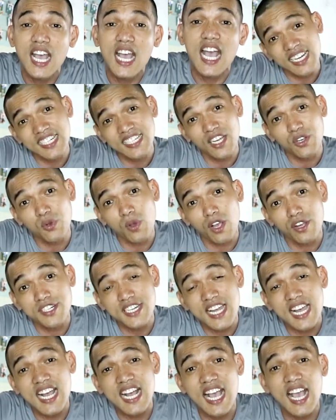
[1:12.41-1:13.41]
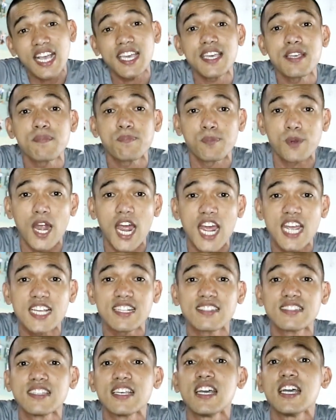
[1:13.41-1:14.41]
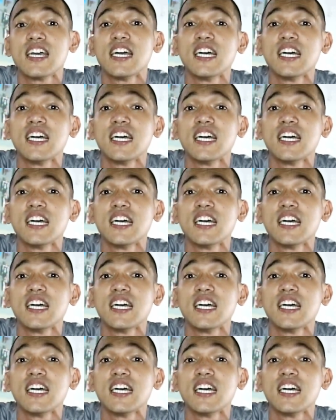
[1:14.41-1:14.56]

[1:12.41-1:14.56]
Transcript: dahil nakuha ko na ang aking prize